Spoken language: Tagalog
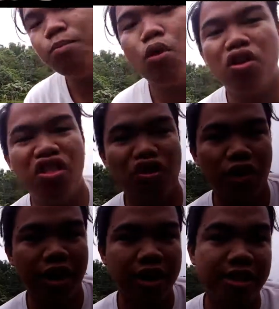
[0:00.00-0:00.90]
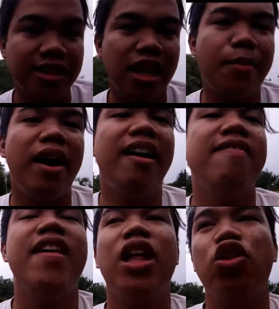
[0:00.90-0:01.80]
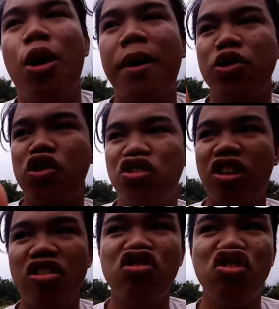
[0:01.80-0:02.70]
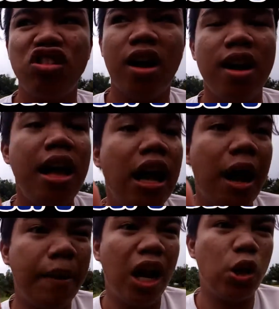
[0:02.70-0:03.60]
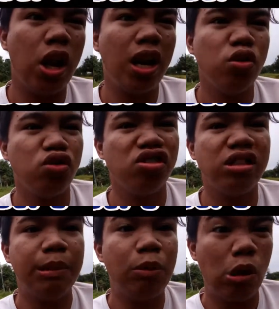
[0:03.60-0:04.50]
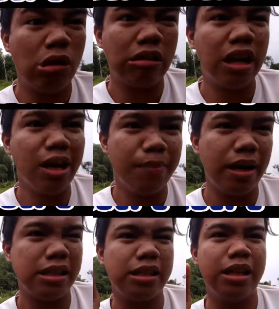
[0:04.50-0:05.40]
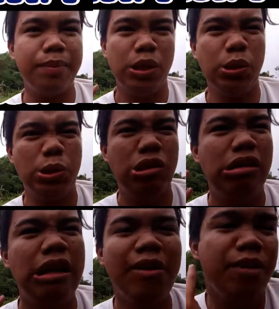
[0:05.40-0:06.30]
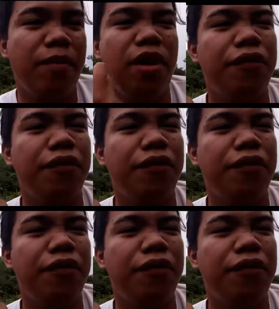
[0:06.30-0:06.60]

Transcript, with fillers: Ng mother. Kasi napakaganda siya. Kapag ano lang, yung steam okra, napakasarap iulam,